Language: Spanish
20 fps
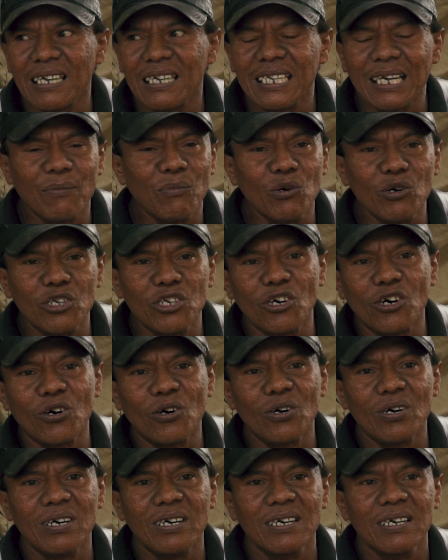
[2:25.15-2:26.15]
ya murió,
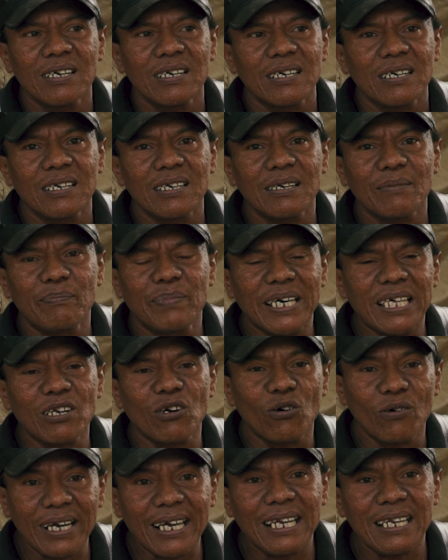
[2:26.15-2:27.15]
eh,
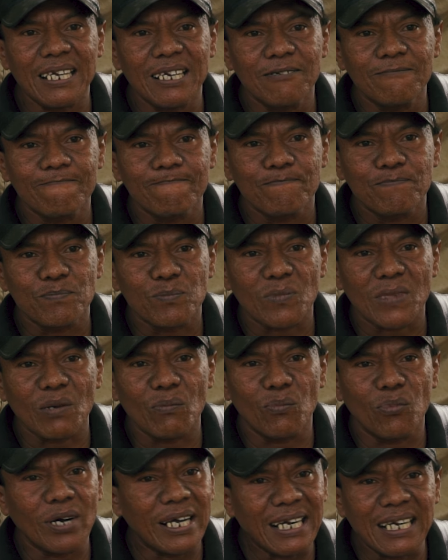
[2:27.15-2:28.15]
Pedro Belli
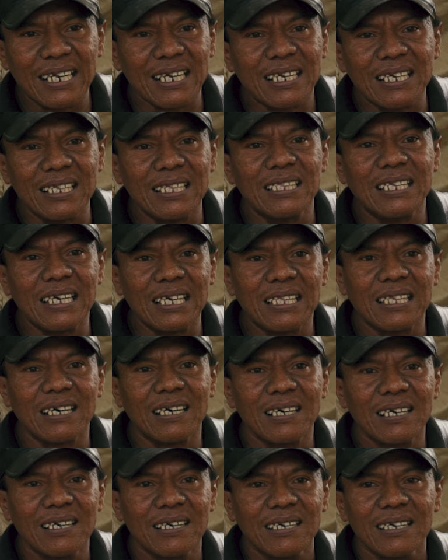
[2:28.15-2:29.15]
buen requintista,
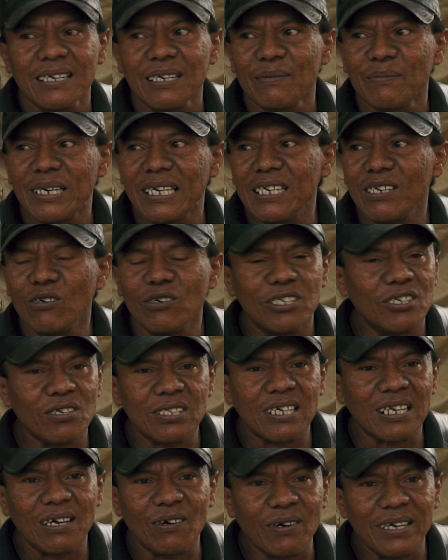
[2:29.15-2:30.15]
me dijo, yo
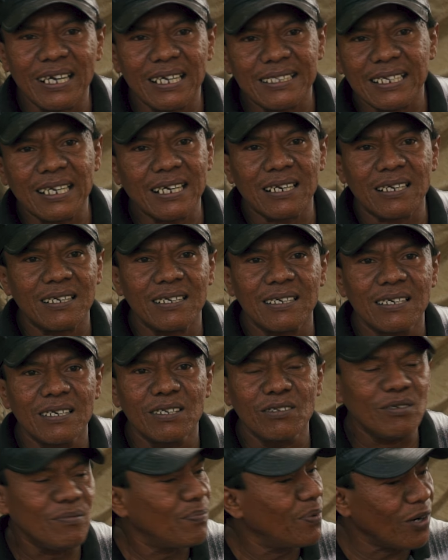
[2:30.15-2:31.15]
te la voy a traer,
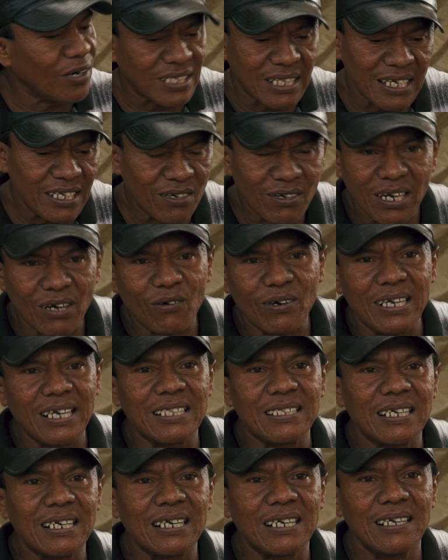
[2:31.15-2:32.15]
no importa, yo la voy
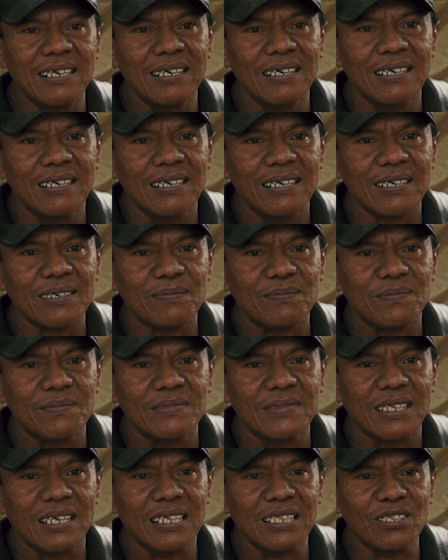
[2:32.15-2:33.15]
a traer.
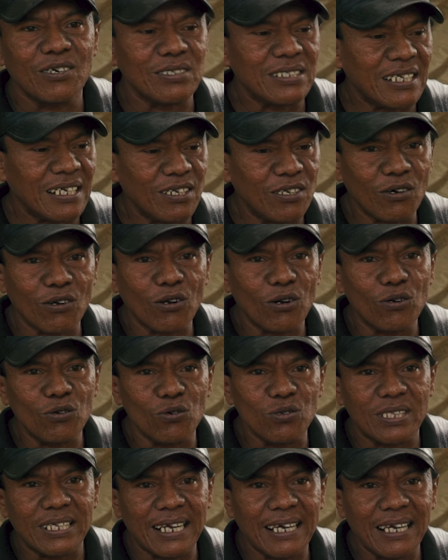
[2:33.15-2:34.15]
Entonces yo lo
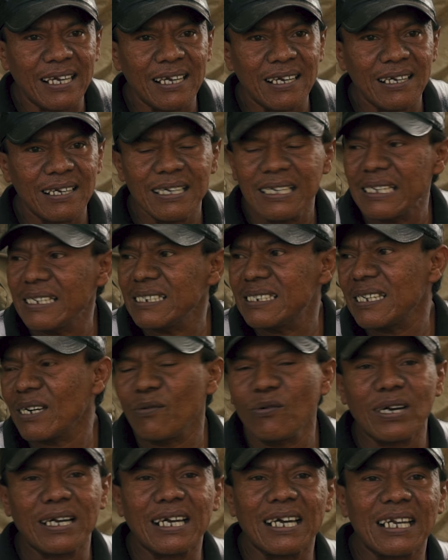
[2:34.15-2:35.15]
lustré y se
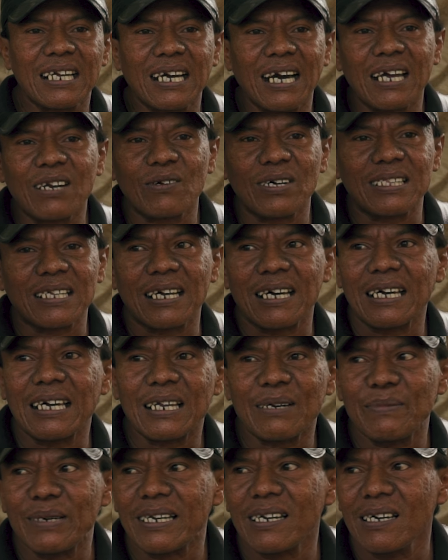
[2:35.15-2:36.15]
fue en el carro a
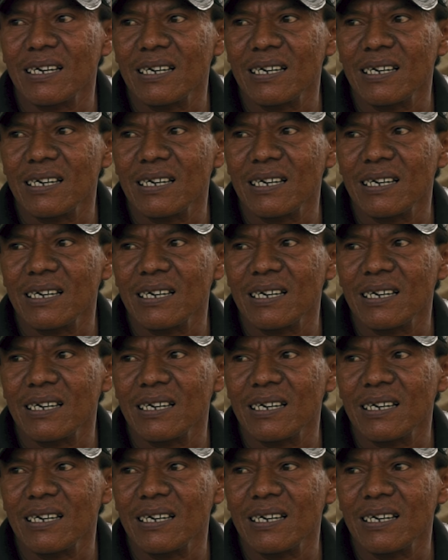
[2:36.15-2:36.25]
traerme.